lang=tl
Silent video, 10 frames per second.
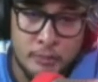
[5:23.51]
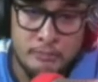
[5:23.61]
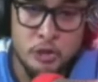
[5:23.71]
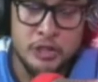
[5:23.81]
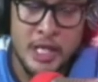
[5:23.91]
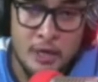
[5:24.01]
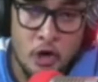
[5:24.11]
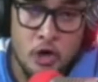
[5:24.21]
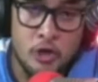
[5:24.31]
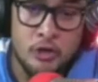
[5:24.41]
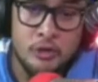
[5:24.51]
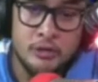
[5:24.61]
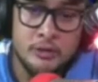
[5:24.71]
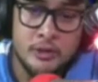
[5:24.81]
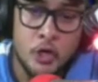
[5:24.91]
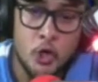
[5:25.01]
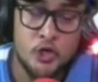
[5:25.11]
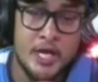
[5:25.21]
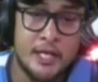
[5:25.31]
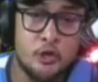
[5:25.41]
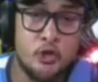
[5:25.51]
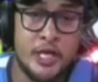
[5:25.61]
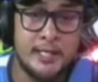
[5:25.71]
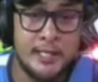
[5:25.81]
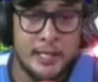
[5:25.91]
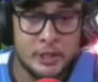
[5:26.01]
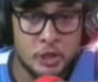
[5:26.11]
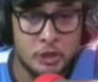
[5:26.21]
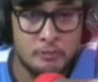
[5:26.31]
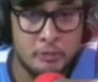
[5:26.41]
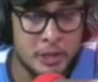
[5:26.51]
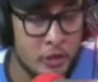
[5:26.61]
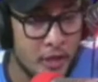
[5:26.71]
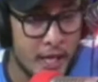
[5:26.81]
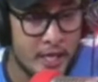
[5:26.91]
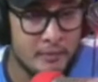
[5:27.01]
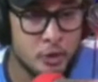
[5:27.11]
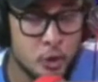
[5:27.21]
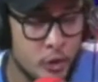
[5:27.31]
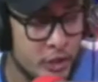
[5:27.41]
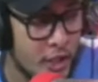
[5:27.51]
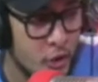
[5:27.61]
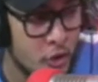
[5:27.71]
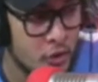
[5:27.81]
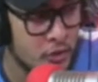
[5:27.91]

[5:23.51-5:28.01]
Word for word: Mutingog unya dunay direksyon. Mo ganing musulti ko.